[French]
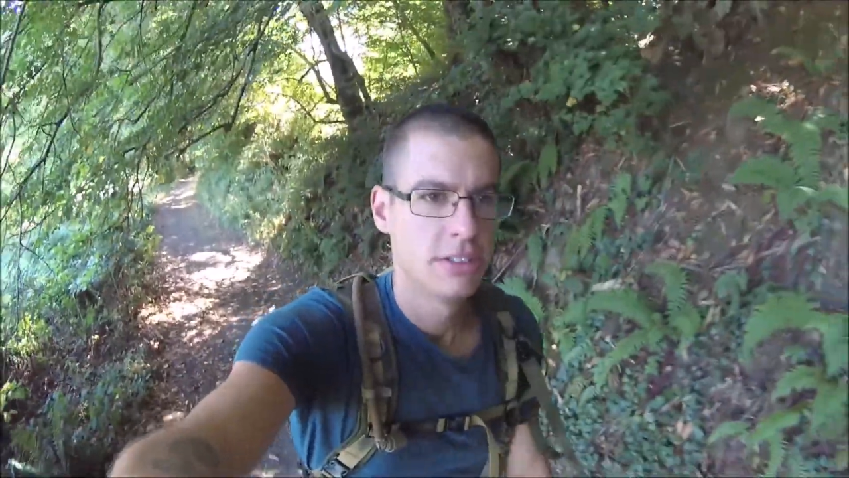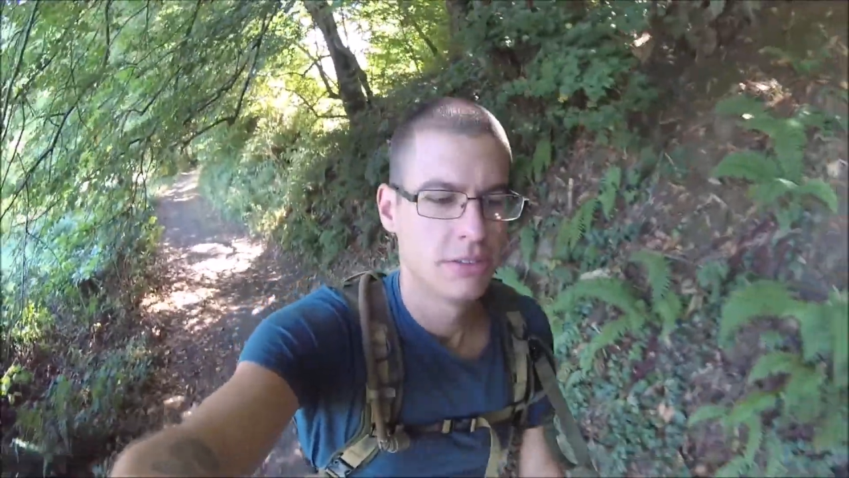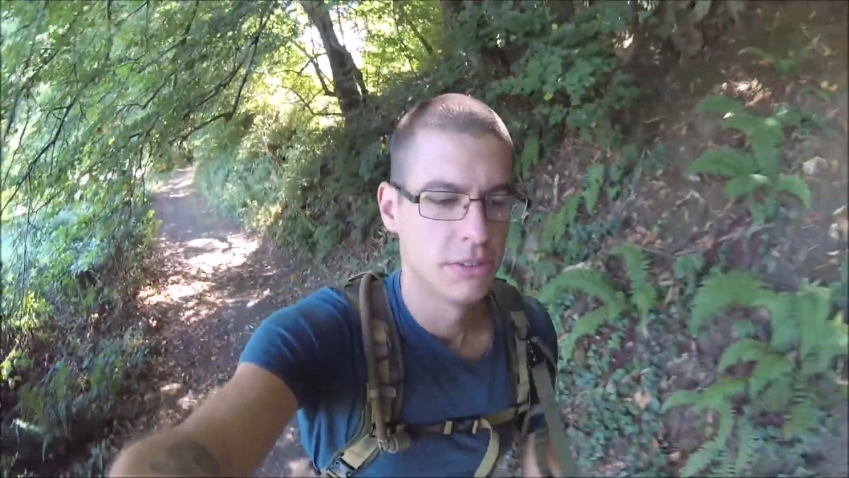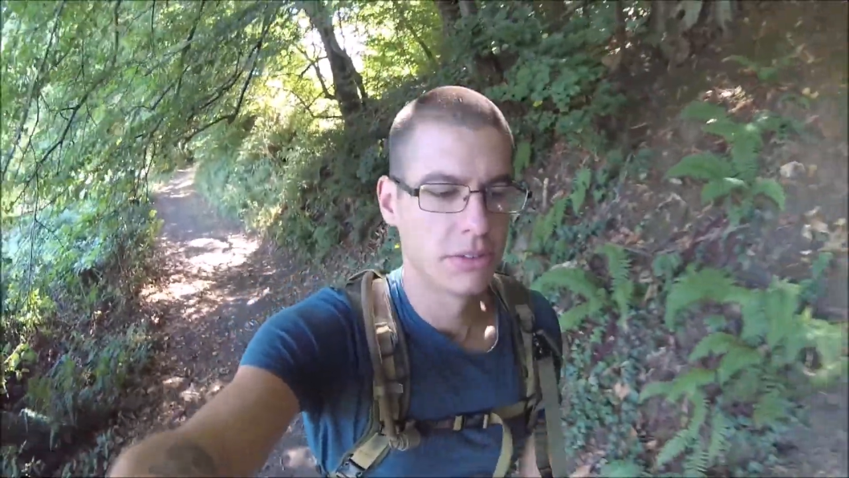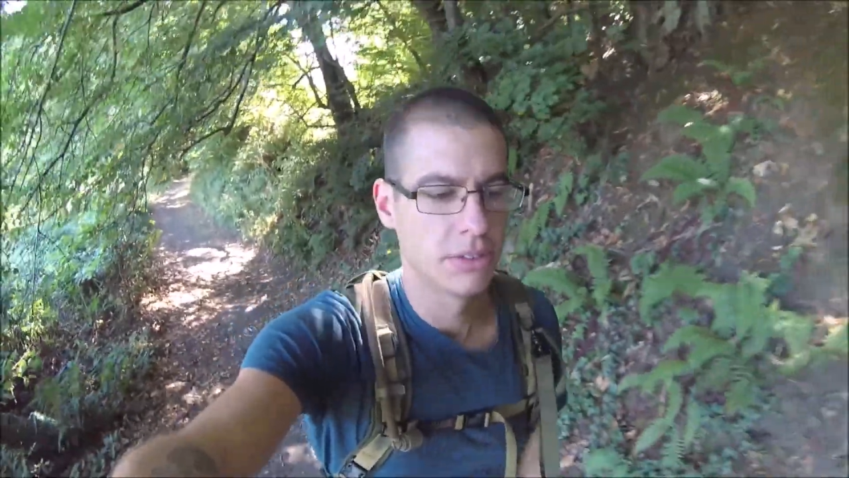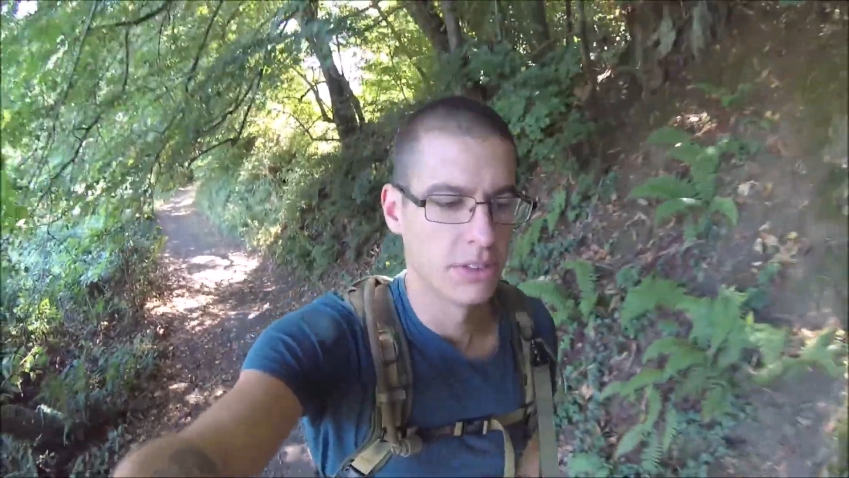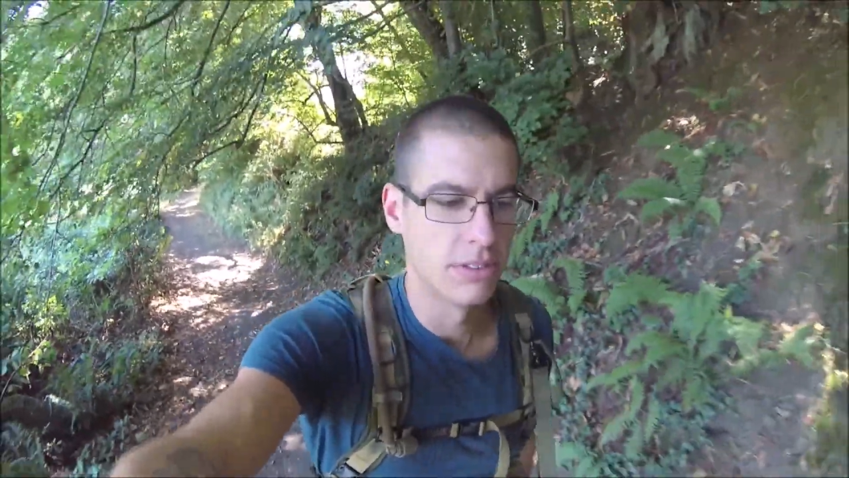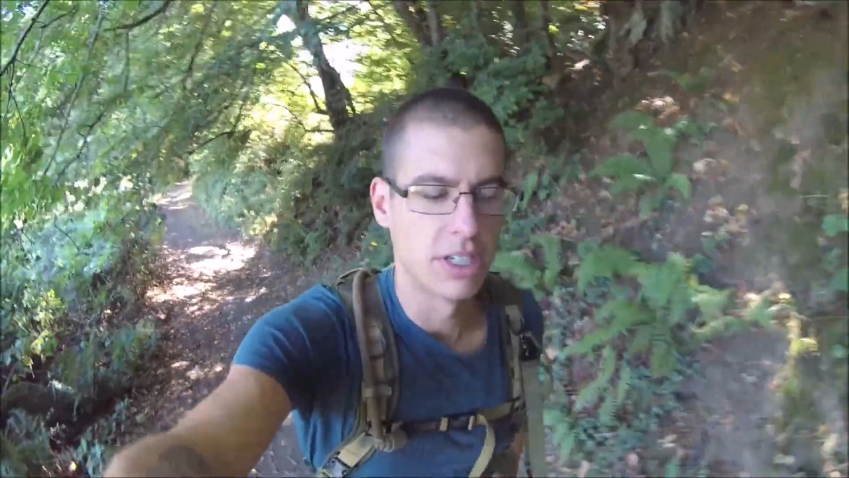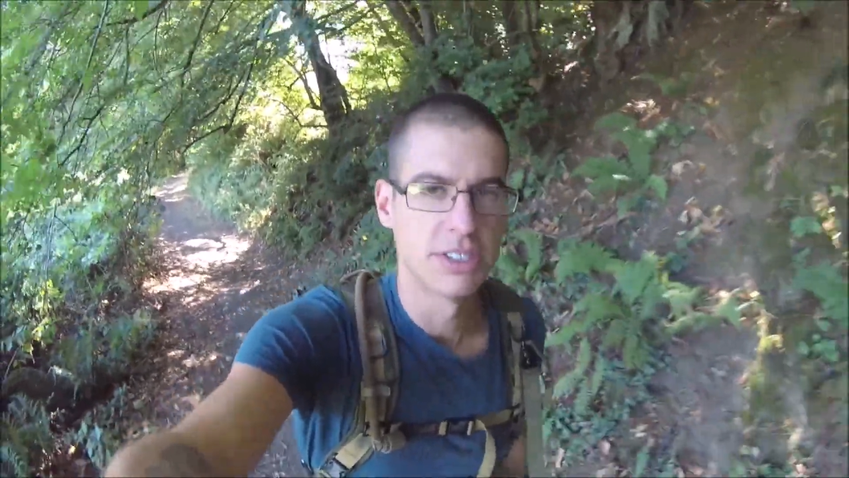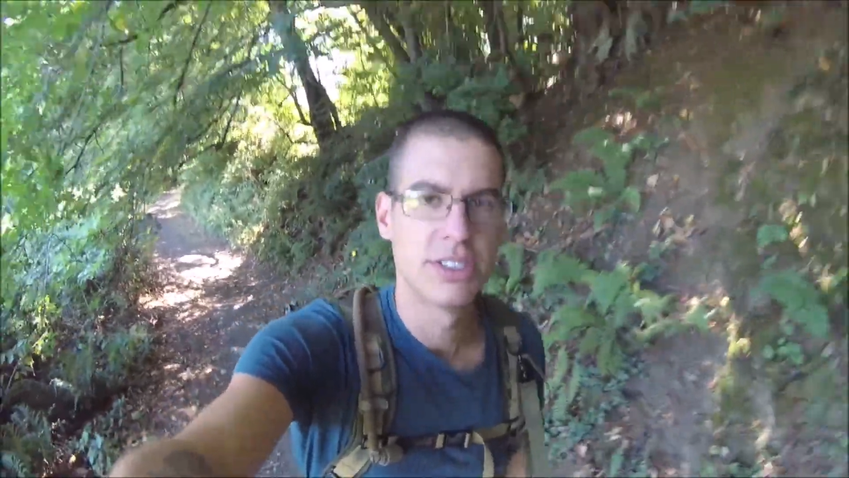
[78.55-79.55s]
Donc
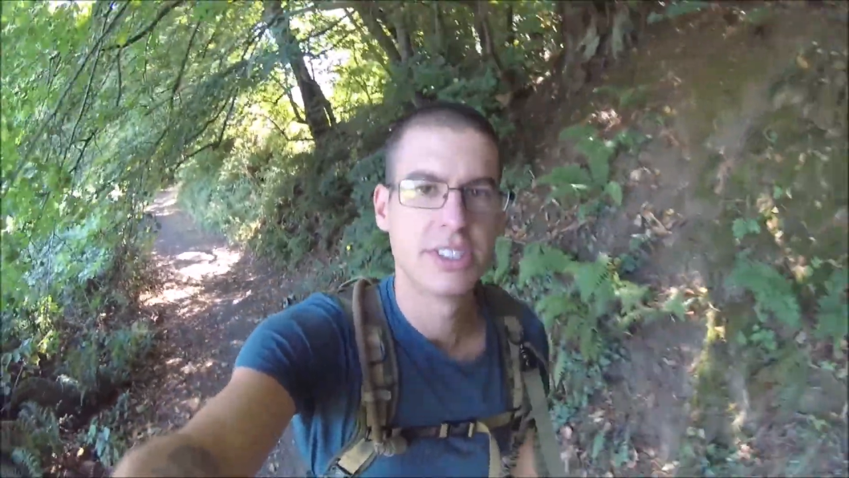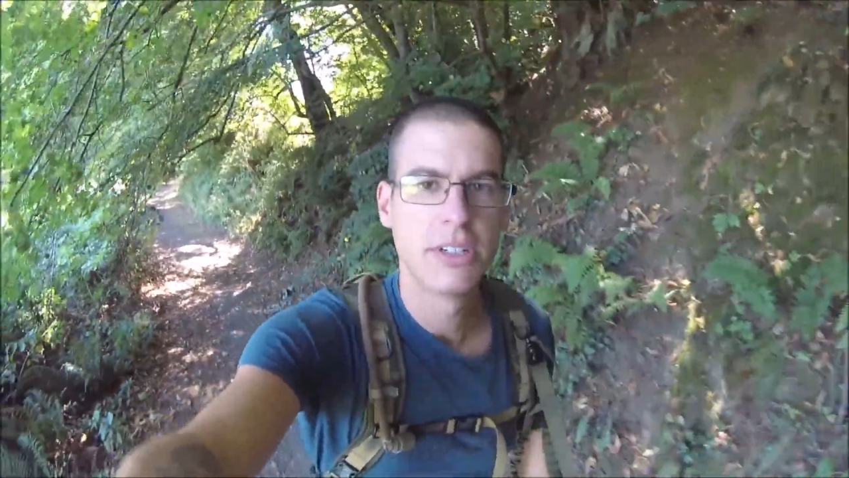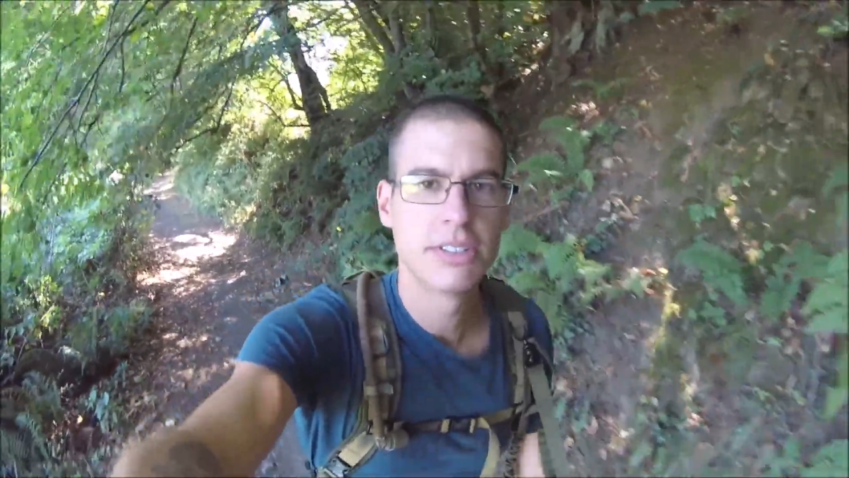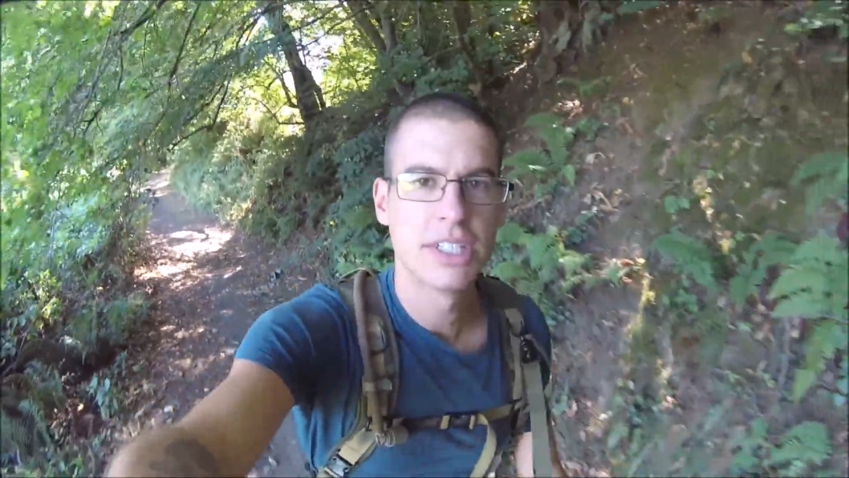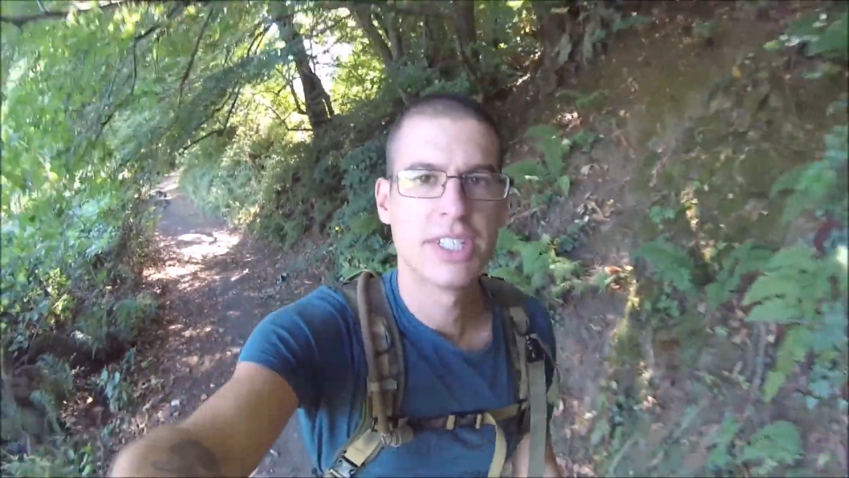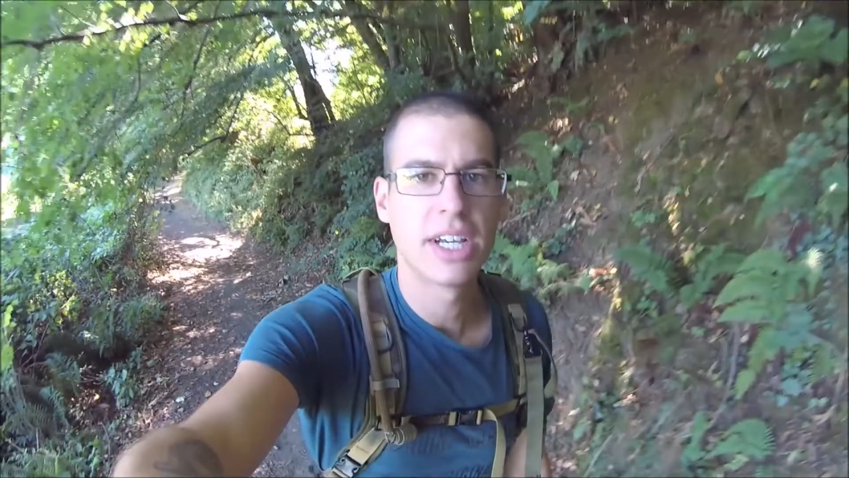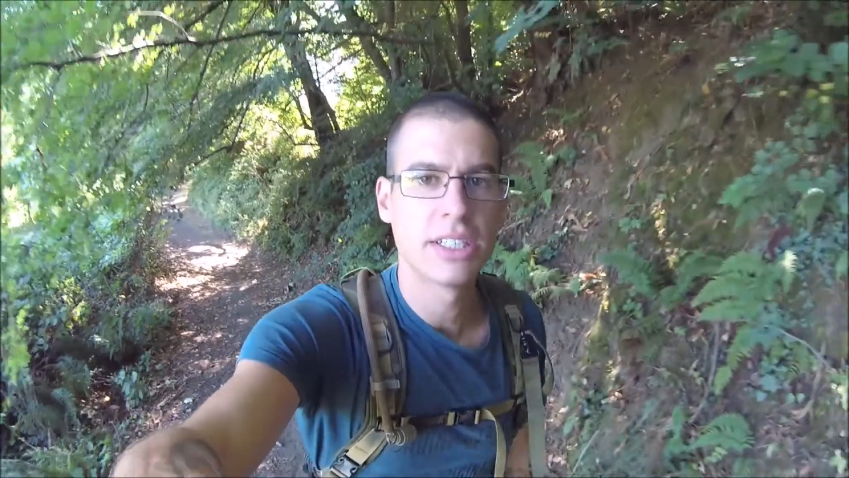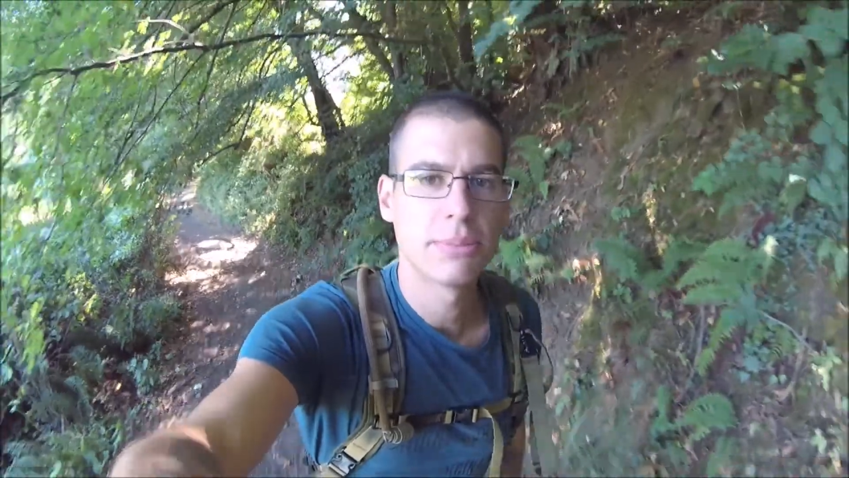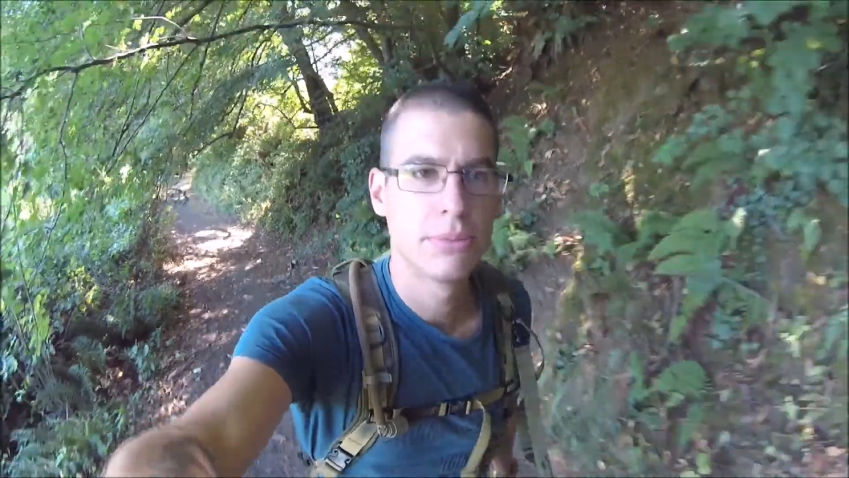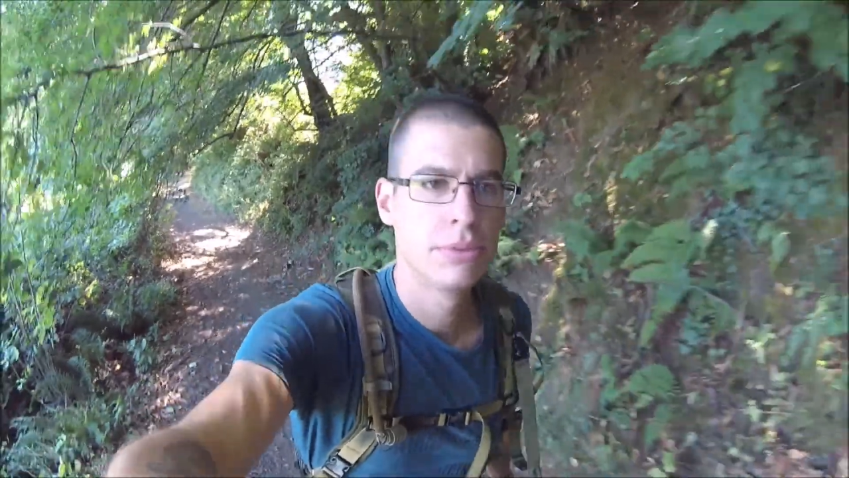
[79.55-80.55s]
voilà, si ça vous
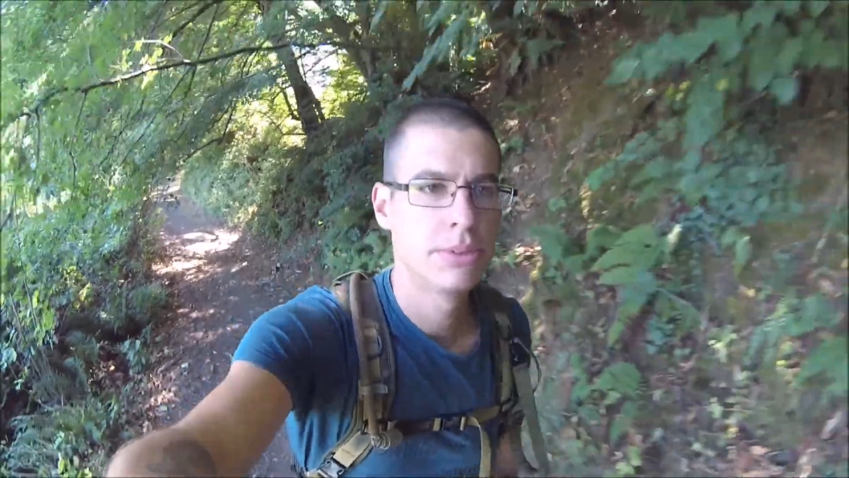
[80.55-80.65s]
intéresse plus,